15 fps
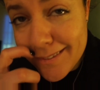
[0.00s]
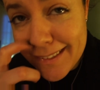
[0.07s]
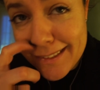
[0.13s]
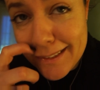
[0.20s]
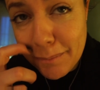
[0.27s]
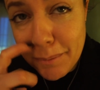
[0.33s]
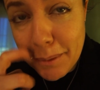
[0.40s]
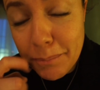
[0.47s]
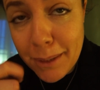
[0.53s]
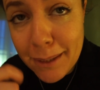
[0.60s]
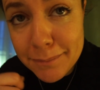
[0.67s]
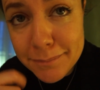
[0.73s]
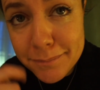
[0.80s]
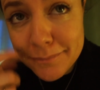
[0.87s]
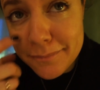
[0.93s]
Ese es mi plan.
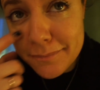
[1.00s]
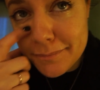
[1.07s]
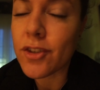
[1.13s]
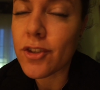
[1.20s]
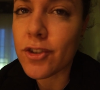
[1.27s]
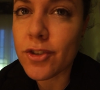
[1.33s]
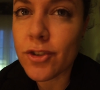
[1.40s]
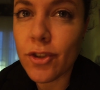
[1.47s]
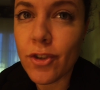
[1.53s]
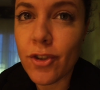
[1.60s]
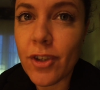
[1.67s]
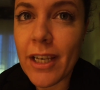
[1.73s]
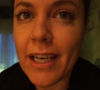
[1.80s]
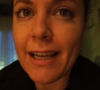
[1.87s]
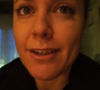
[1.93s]

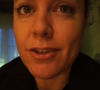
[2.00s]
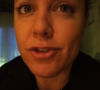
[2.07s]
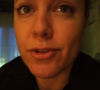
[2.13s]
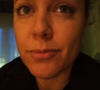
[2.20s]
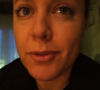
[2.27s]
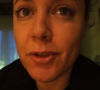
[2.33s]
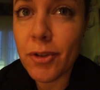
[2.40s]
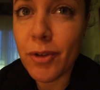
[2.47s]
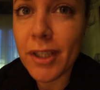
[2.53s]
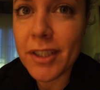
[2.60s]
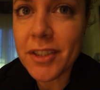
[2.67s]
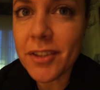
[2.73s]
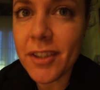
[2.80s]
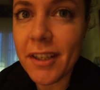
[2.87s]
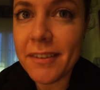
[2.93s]
Son las 8 menos
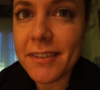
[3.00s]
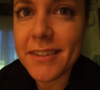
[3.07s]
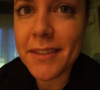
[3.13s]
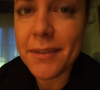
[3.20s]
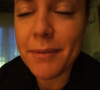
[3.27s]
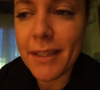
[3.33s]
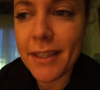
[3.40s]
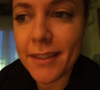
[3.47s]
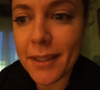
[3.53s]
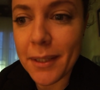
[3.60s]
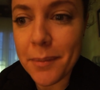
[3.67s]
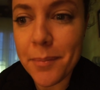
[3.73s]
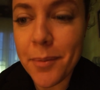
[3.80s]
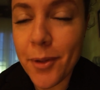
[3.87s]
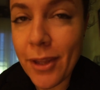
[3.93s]
cuarto, a ver si me da
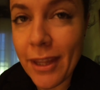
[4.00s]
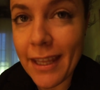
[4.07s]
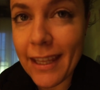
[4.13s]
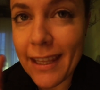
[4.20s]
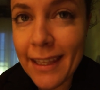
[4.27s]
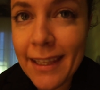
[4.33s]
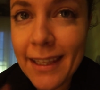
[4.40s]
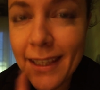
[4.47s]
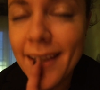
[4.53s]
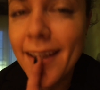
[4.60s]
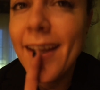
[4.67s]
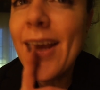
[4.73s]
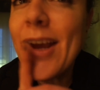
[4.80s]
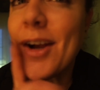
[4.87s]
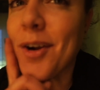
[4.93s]
tiempo de ir,
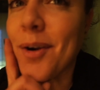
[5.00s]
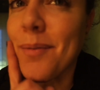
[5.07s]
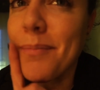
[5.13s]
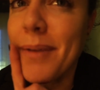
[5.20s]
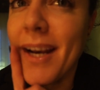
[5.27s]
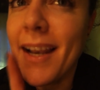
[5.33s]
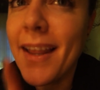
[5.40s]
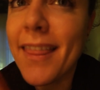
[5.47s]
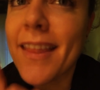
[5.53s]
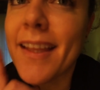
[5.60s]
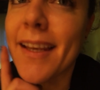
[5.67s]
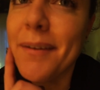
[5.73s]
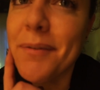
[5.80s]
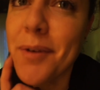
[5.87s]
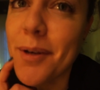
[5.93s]
comprar la
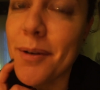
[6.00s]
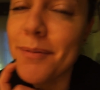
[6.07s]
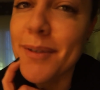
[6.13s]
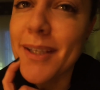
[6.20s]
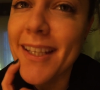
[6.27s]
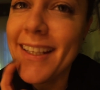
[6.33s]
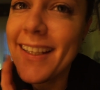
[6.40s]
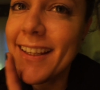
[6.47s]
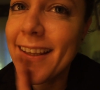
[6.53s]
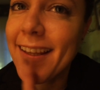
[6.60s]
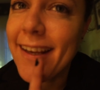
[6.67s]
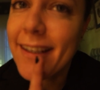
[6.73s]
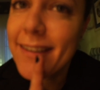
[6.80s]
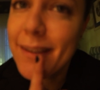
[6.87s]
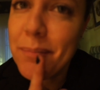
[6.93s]
cena, volver y
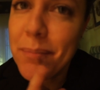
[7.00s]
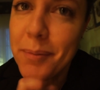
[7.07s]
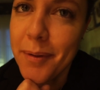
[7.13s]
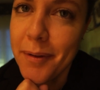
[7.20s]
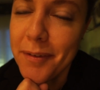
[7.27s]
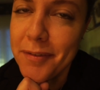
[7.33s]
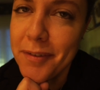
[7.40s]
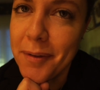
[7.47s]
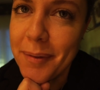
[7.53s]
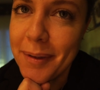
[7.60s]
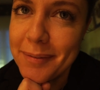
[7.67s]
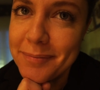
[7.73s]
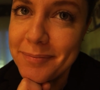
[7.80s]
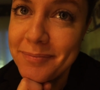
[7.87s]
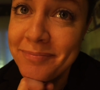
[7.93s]
llegar a tiempo para ver fama.
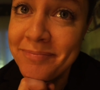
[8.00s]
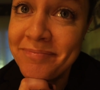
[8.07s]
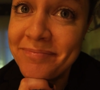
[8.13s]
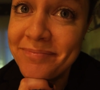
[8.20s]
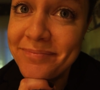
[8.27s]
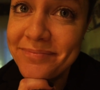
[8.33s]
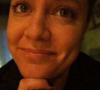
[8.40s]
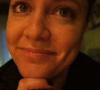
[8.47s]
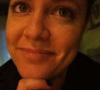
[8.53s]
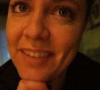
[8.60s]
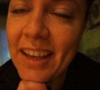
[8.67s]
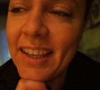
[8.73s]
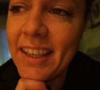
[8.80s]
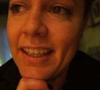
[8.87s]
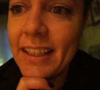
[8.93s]

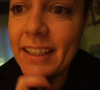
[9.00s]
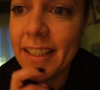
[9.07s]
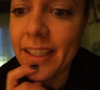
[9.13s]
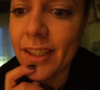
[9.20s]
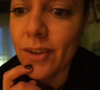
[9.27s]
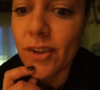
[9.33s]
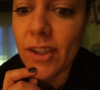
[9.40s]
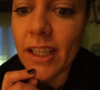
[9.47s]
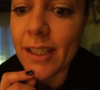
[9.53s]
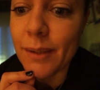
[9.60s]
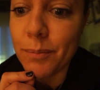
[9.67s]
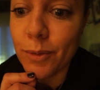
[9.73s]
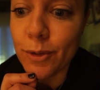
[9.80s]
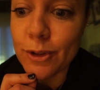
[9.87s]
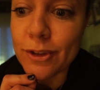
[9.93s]
Que hoy hay
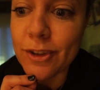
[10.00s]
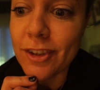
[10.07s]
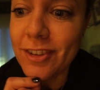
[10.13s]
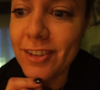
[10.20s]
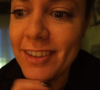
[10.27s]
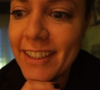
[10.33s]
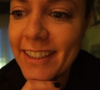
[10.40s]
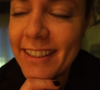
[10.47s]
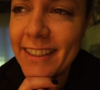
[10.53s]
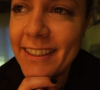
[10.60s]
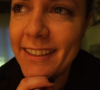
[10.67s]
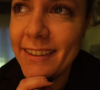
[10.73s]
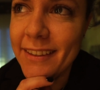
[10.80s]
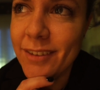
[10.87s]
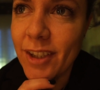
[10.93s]
expulsión
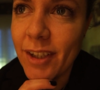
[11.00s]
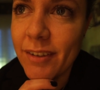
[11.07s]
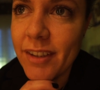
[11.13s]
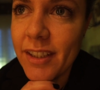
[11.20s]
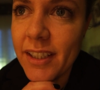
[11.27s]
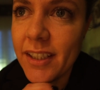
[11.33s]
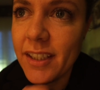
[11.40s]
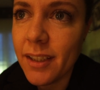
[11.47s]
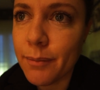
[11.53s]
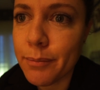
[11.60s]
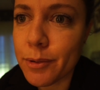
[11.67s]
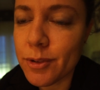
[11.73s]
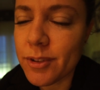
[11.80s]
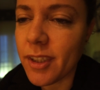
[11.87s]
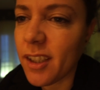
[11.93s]
y voy a ver a quién
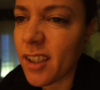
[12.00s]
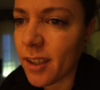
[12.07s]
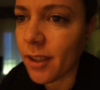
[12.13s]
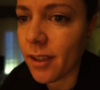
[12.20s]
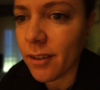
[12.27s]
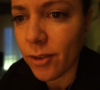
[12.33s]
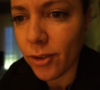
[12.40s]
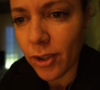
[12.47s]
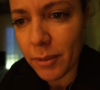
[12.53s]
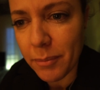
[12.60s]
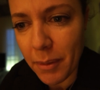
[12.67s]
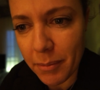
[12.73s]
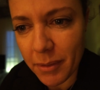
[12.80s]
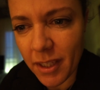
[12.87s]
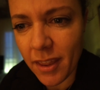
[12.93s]
expulsan, que, jolín,
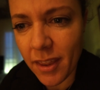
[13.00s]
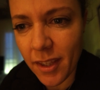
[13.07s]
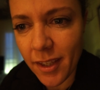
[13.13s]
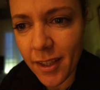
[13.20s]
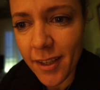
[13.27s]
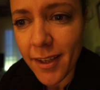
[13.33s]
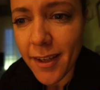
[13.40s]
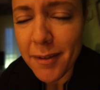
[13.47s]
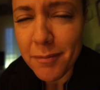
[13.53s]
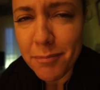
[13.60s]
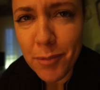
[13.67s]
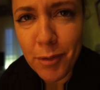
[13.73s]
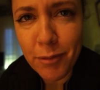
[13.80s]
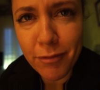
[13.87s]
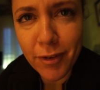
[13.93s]
me parece
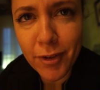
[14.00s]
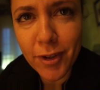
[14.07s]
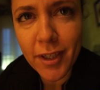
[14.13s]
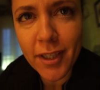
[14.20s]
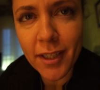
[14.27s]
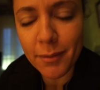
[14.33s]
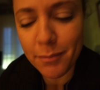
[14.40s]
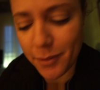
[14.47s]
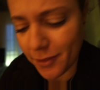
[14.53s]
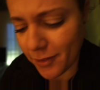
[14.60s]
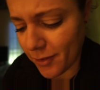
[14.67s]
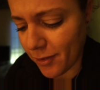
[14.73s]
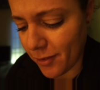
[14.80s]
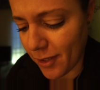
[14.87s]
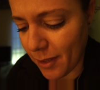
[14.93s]
muy feo que hayan
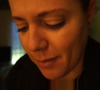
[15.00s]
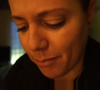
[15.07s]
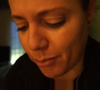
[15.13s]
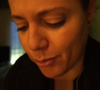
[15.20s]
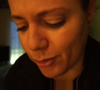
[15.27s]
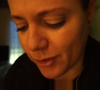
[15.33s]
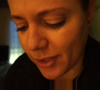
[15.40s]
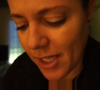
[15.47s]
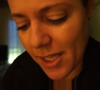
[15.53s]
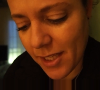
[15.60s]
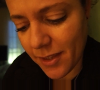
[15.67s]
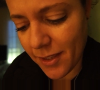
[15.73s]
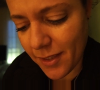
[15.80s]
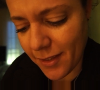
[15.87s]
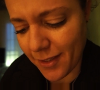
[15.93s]
empezado a expulsar
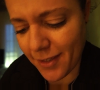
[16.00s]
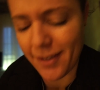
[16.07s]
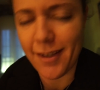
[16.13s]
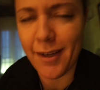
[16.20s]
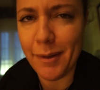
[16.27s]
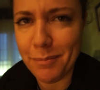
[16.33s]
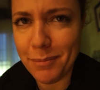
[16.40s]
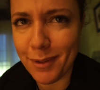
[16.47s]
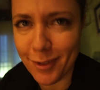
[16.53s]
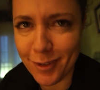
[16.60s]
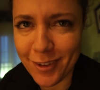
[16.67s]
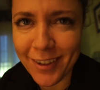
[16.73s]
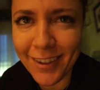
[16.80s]
gente tan rápido.